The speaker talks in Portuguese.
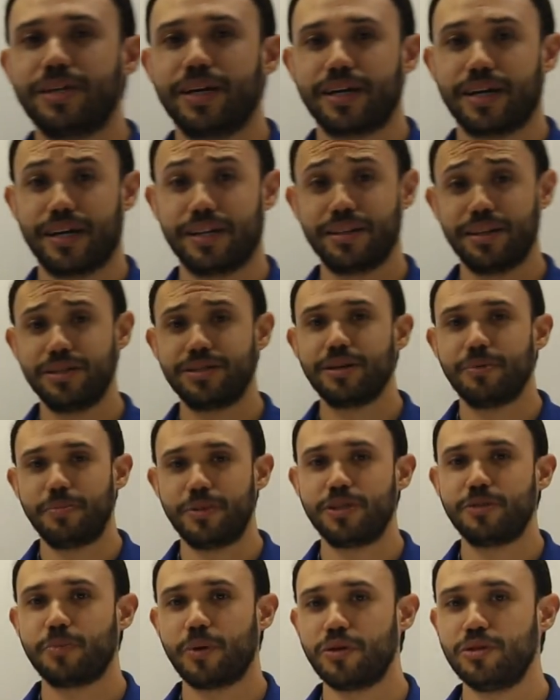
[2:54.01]
que a característica
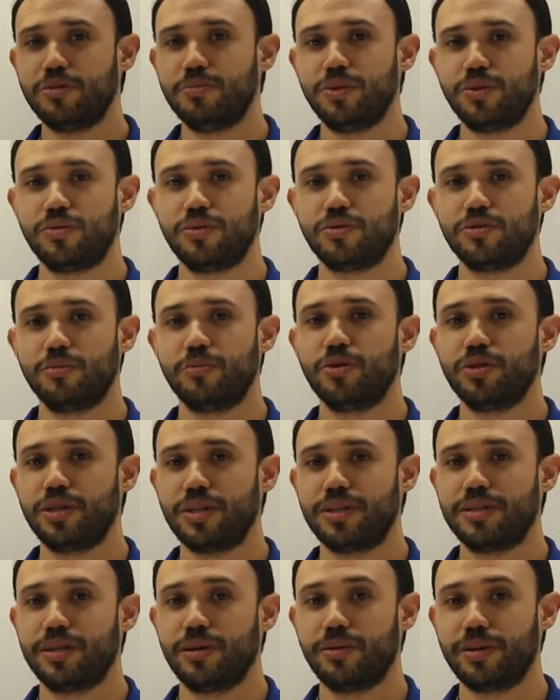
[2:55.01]
principal de misturas
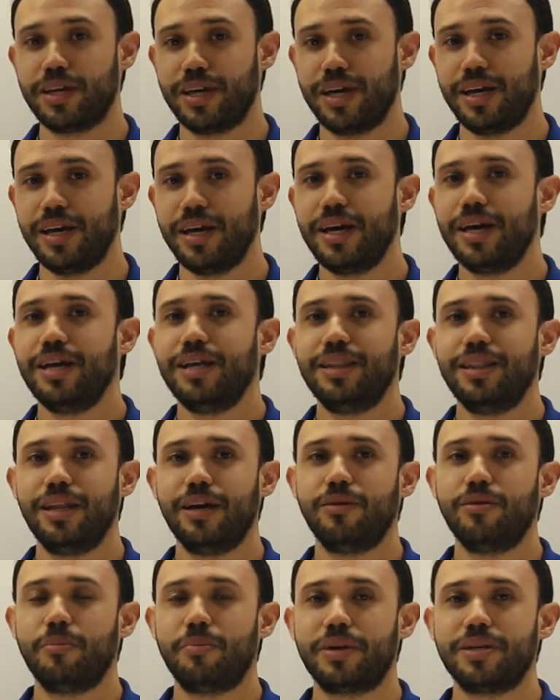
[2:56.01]
homogêneas é o quê?
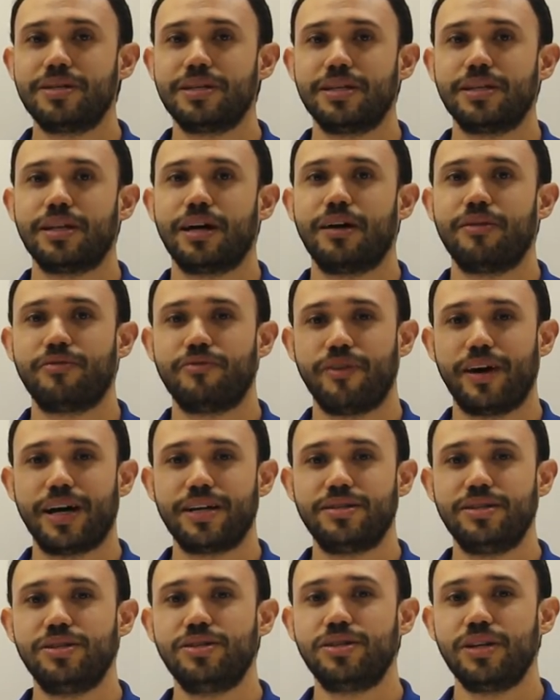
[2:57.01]
Não apresentar
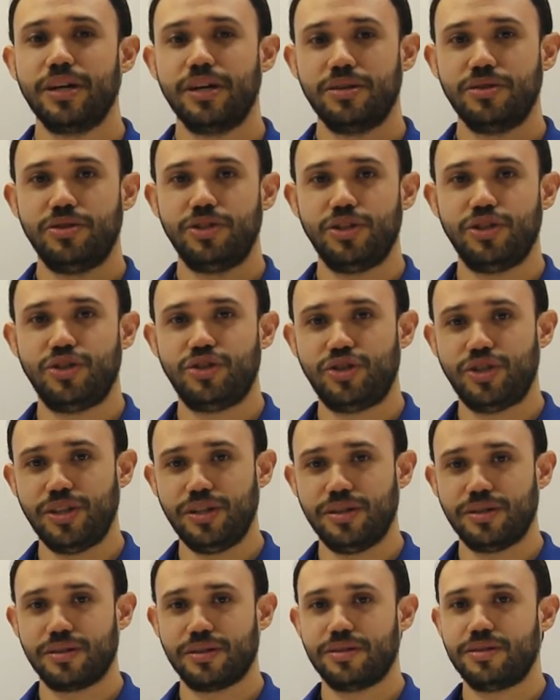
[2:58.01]
fases
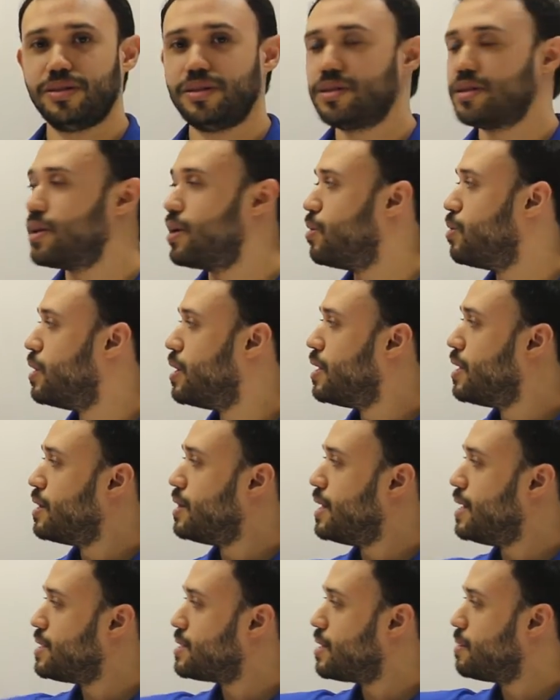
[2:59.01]
distintas. Então,
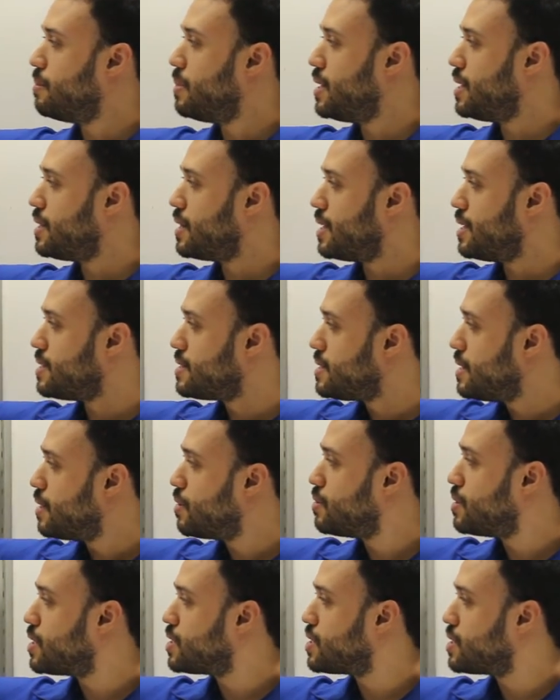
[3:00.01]
nesse também tem esse
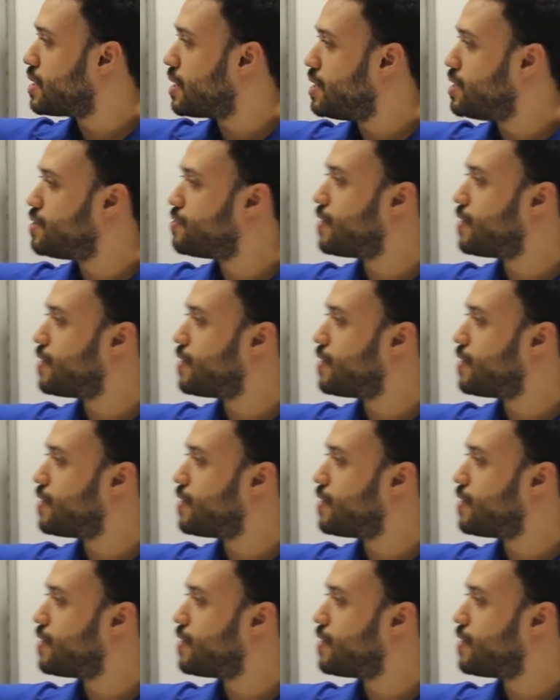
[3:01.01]
erro nas três